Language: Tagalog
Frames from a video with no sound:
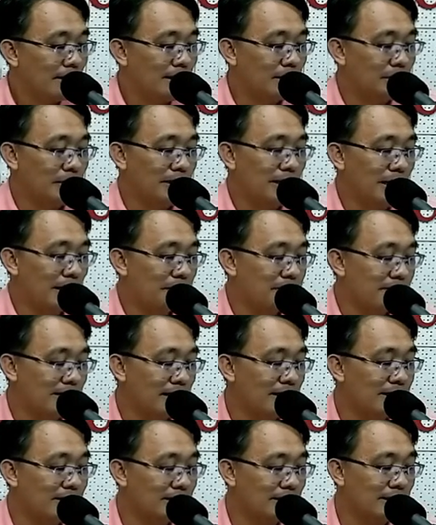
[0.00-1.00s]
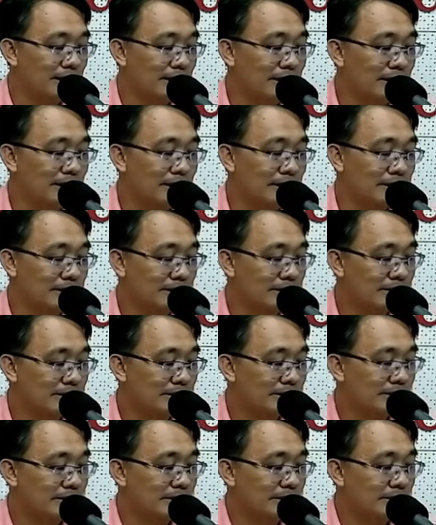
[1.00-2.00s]
Etuan kakabsat uh, ah,
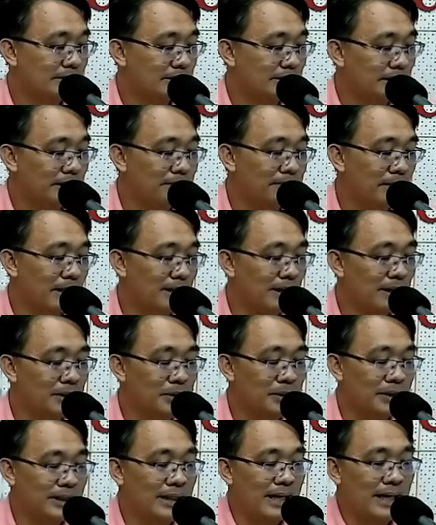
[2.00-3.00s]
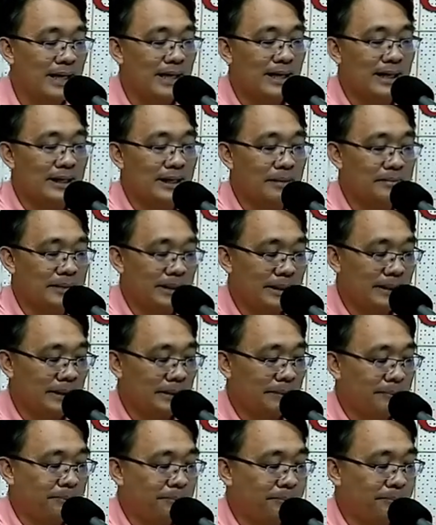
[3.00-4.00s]
naimbag nga rod nga rabii.